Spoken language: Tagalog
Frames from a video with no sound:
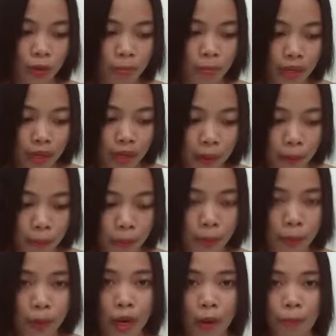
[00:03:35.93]
tumanggap po
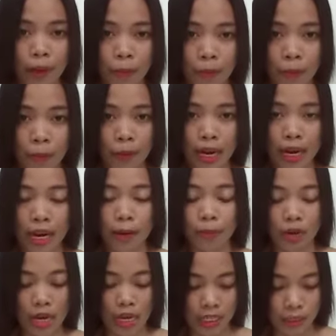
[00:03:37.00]
ng pagpapala
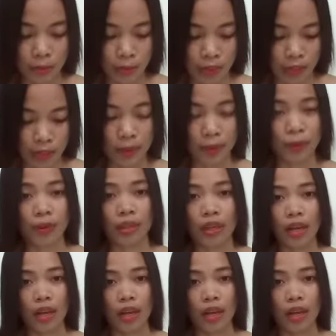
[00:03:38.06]
mula sa Panginoon.